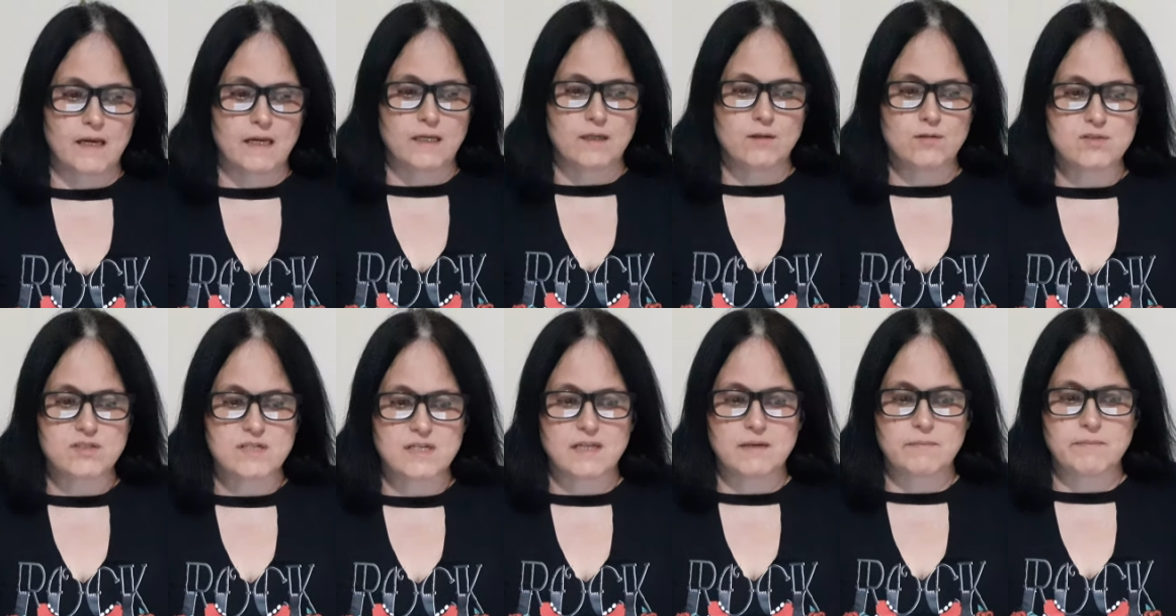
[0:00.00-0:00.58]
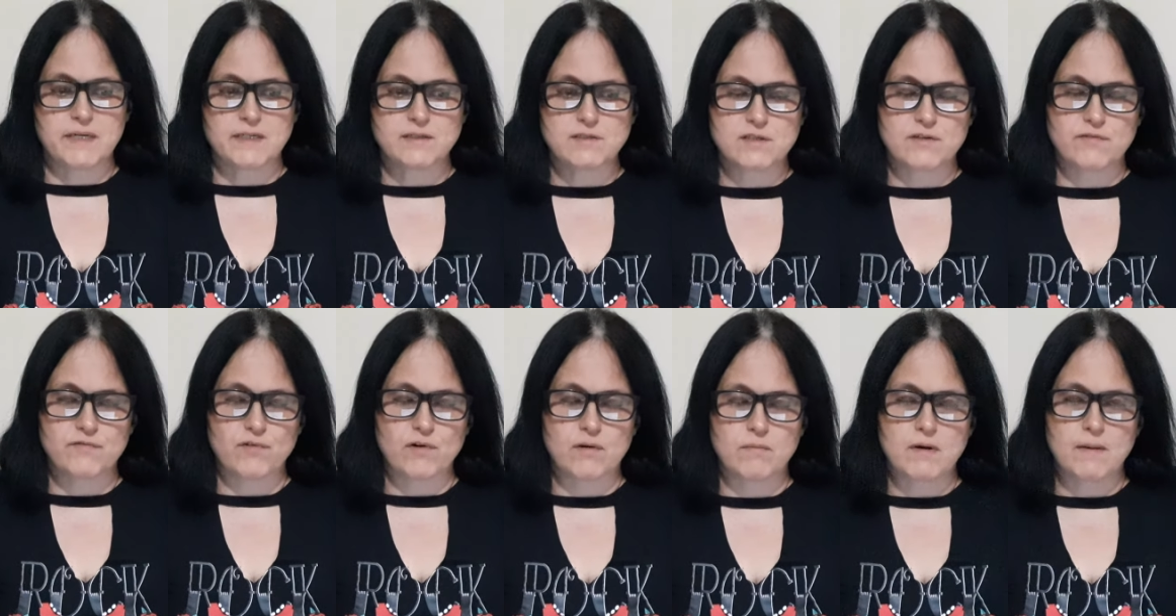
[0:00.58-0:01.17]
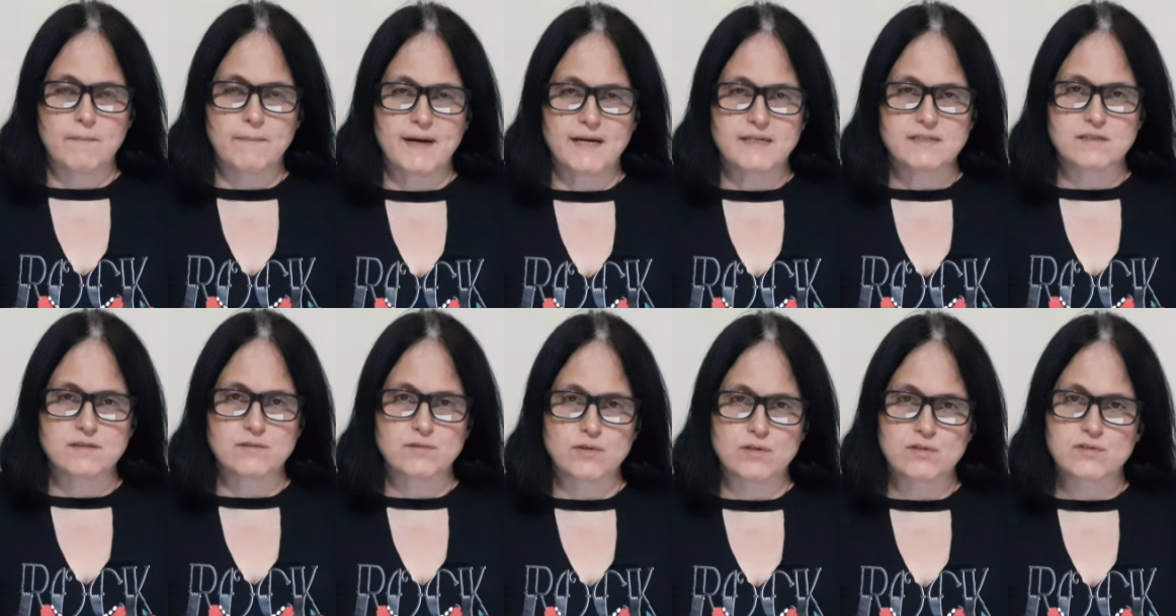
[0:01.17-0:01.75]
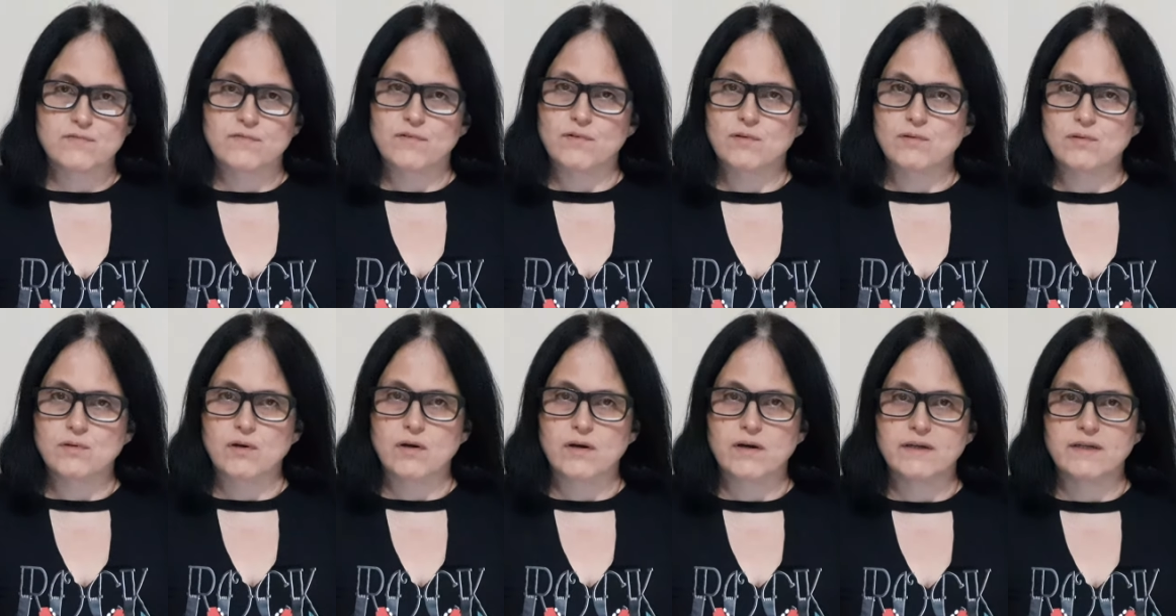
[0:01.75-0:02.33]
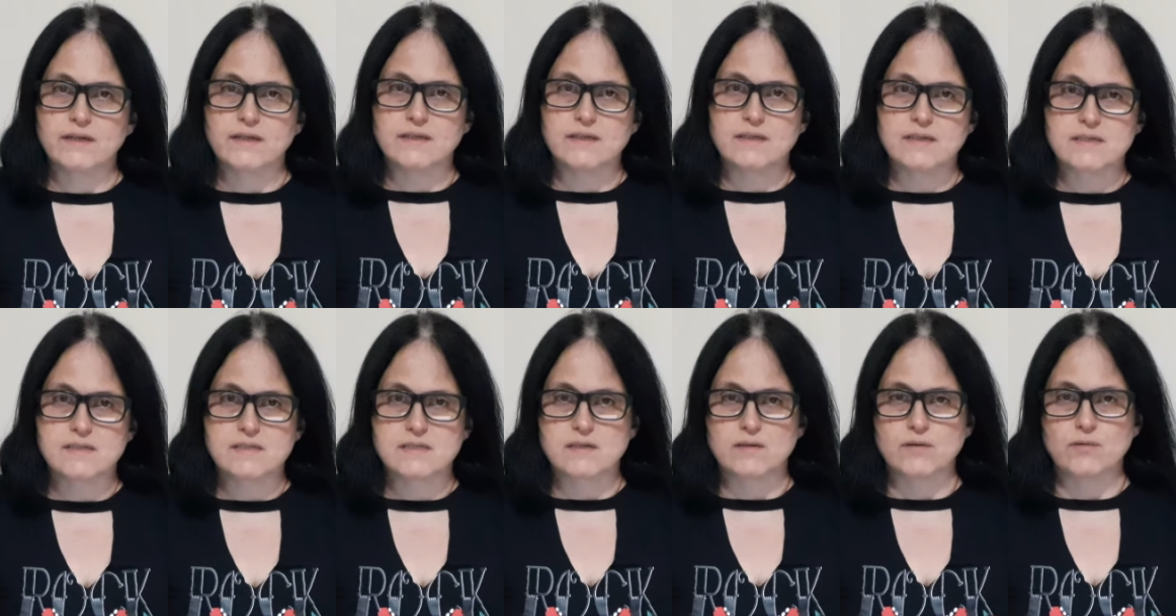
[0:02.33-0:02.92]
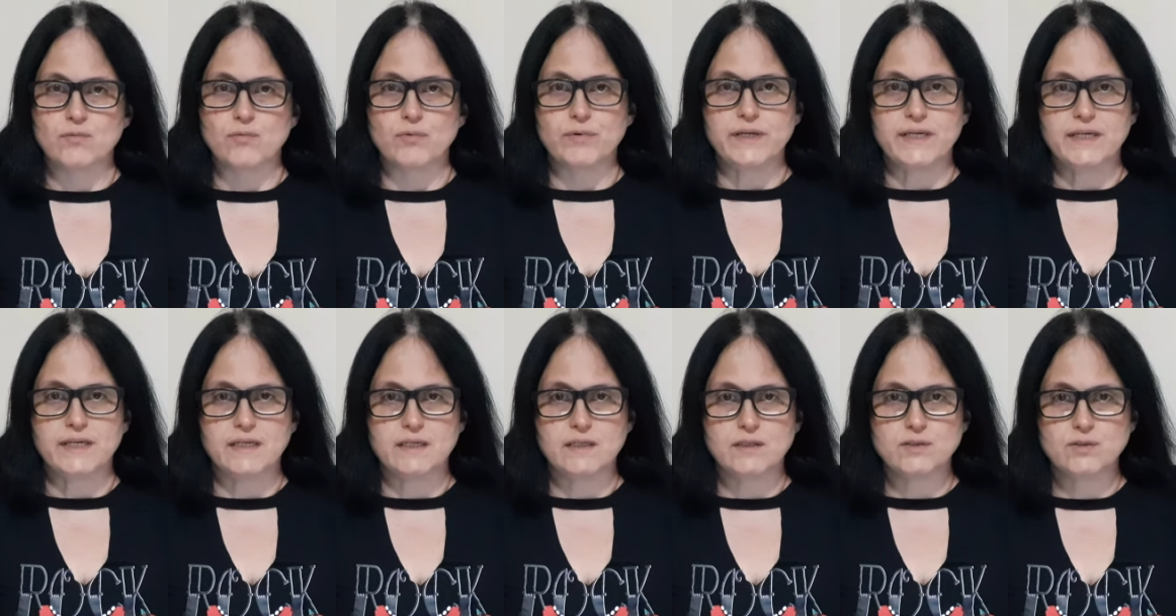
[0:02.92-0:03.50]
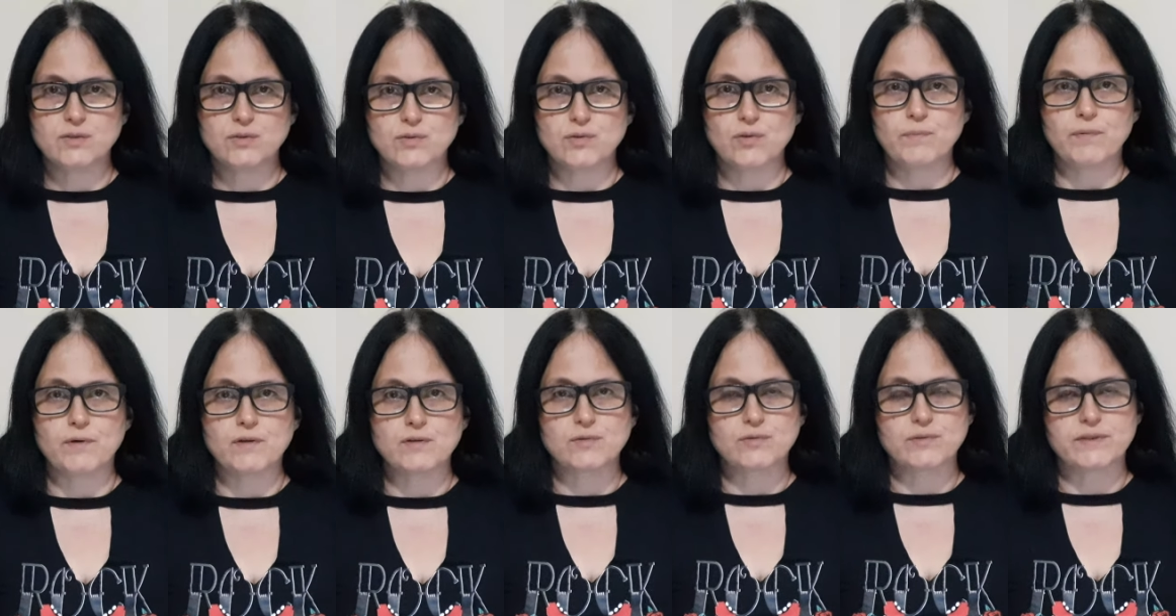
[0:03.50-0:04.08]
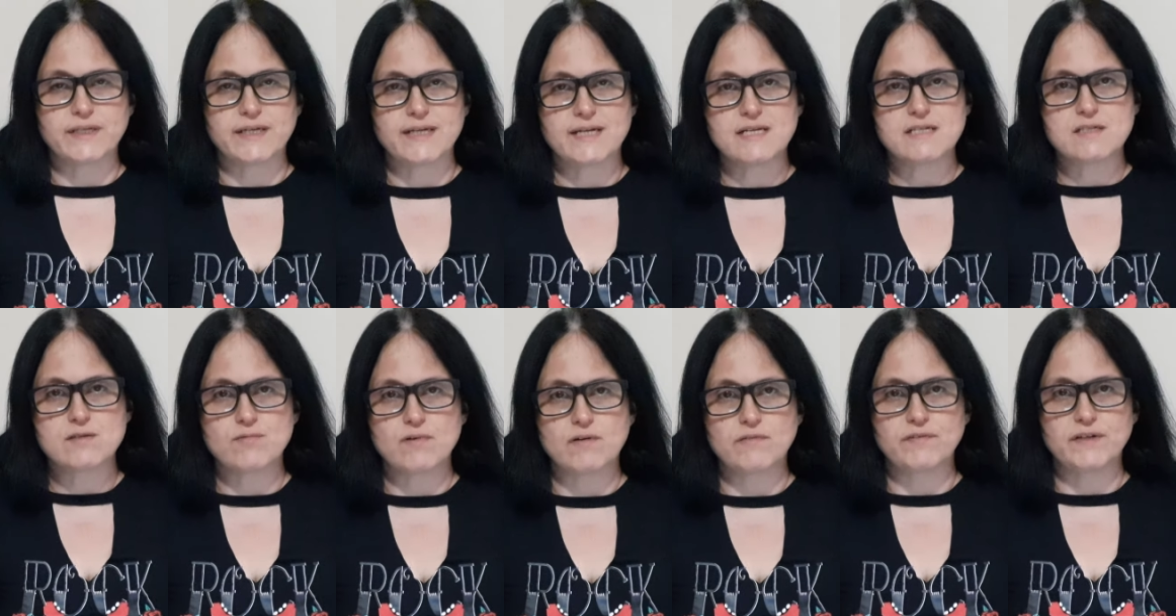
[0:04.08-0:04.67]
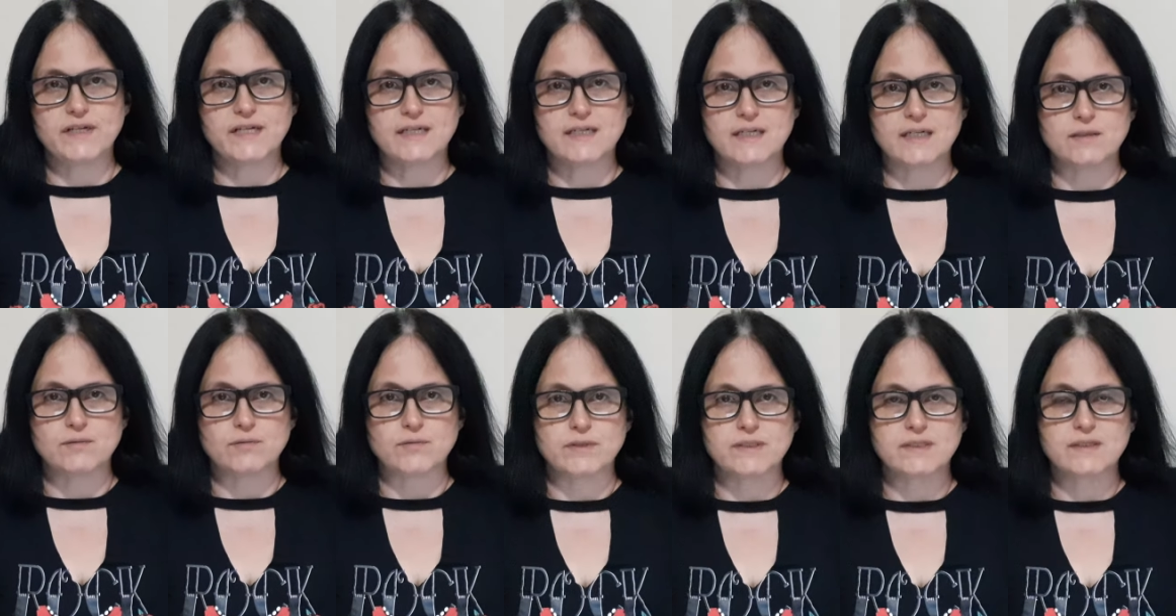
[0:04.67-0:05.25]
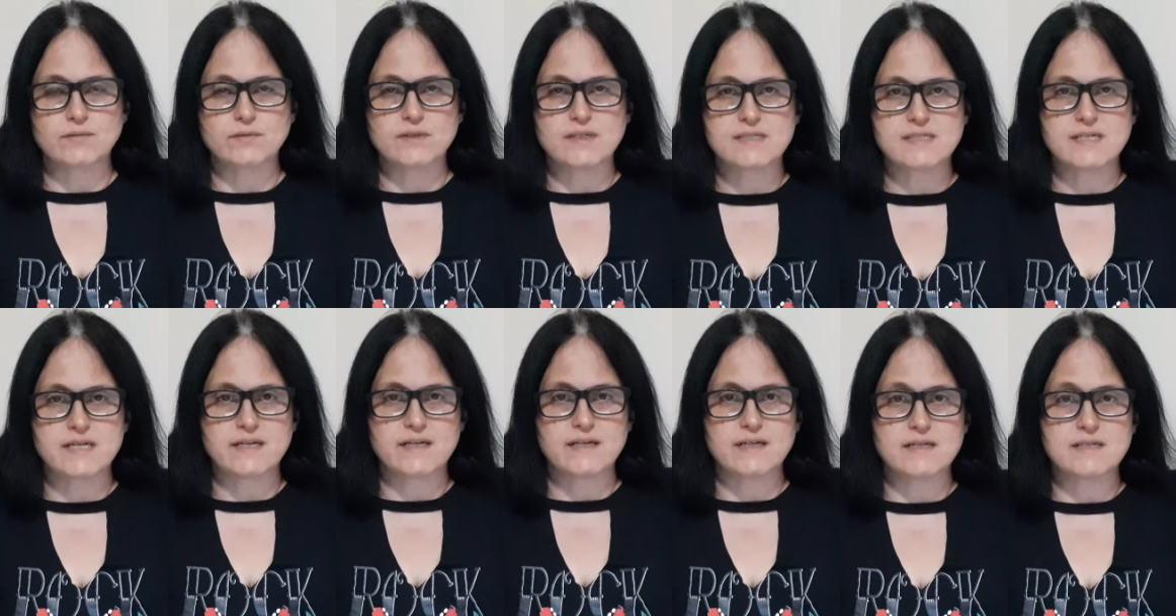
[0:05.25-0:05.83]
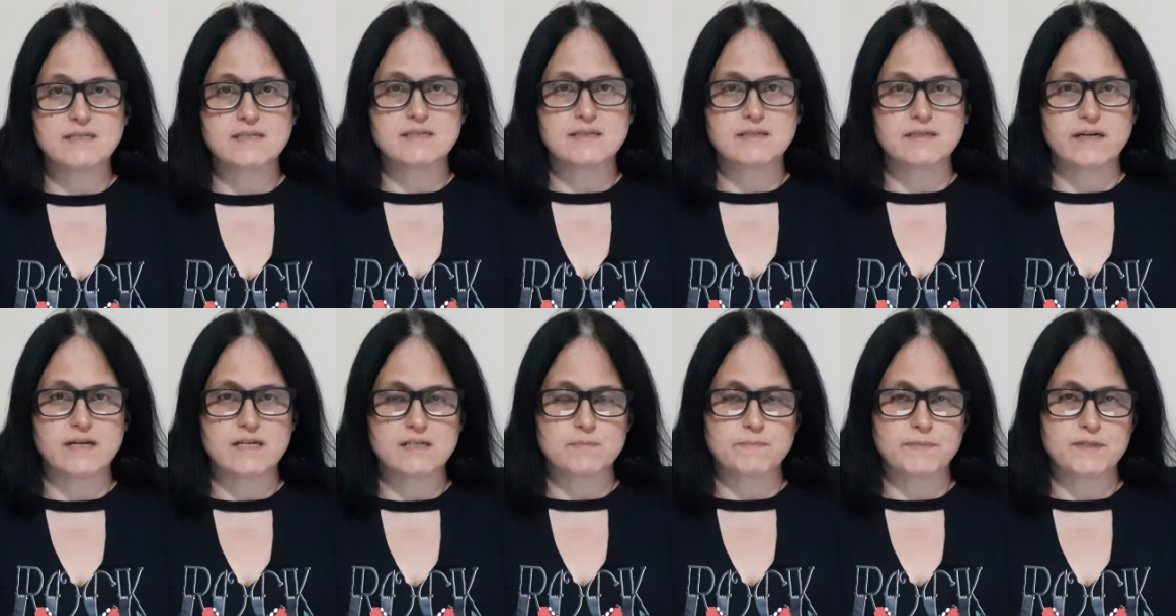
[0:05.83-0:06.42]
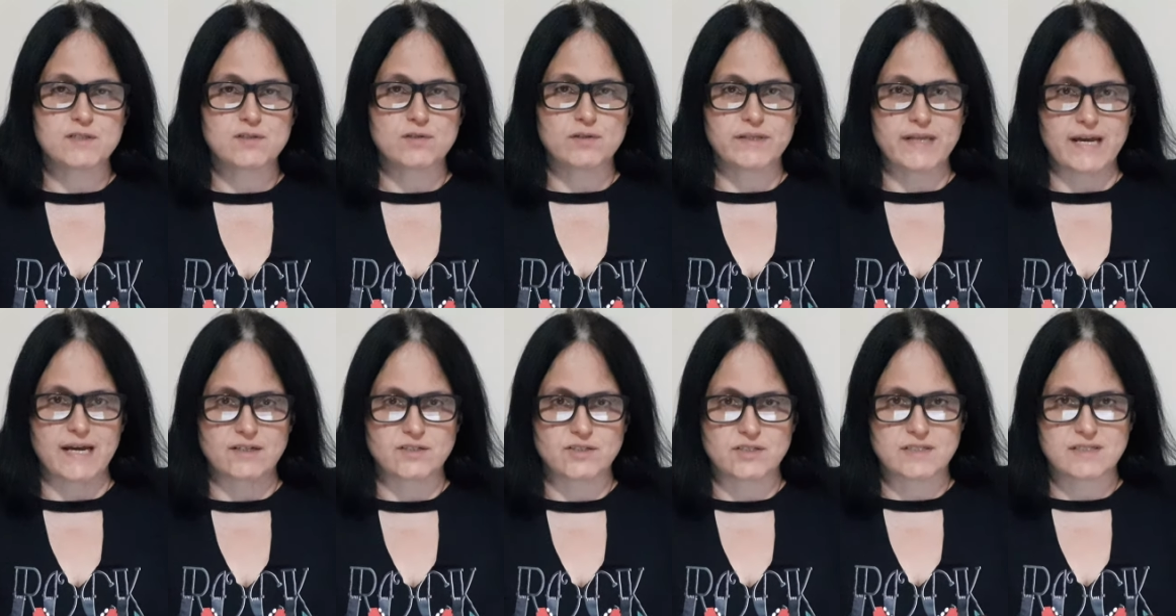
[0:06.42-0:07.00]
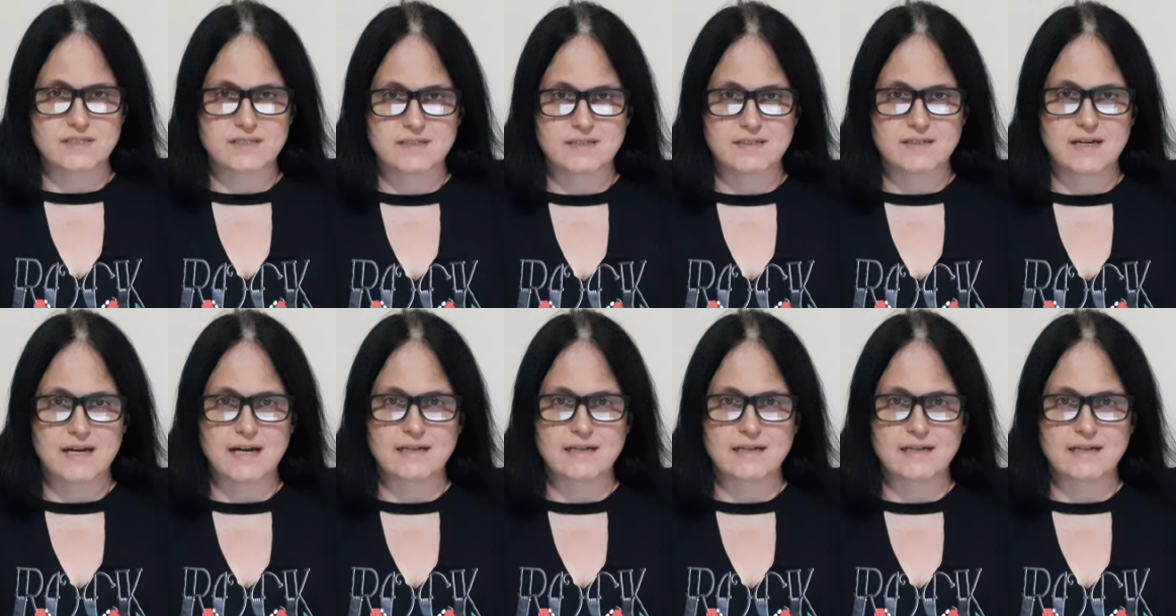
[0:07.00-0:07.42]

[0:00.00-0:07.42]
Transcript: E os elementos que formam a base do nosso folclore são o índio, o português e o africano. Então desenhe esses três personagens.